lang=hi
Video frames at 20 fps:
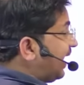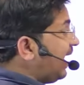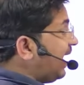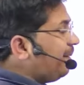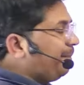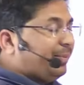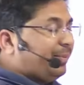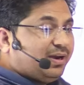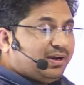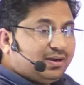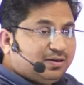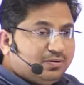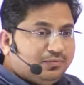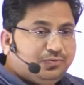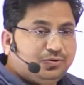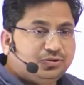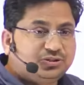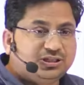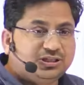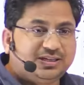यहां पर
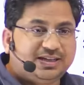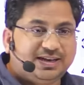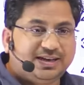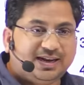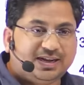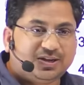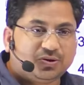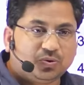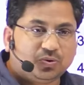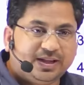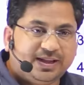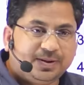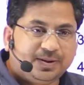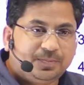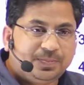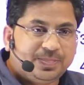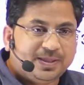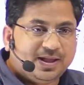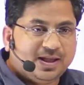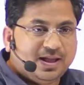कंफ्यूजन क्रिएट होगी
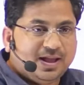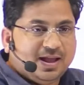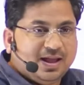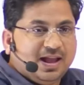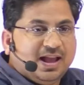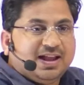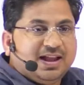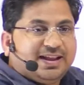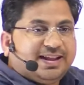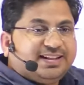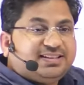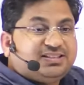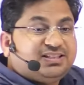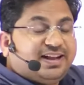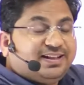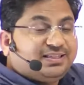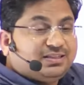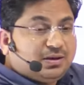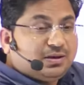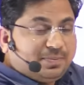कि
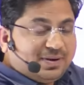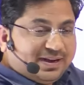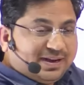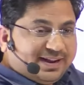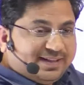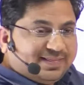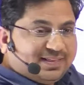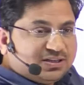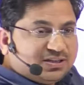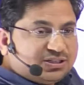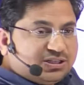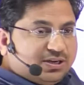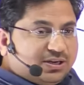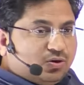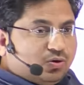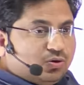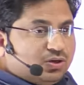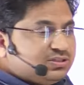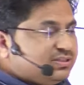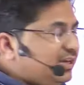क्षेत्रफल के
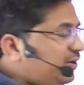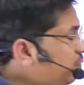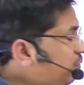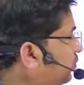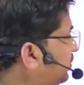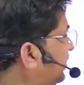दृष्टिकोण से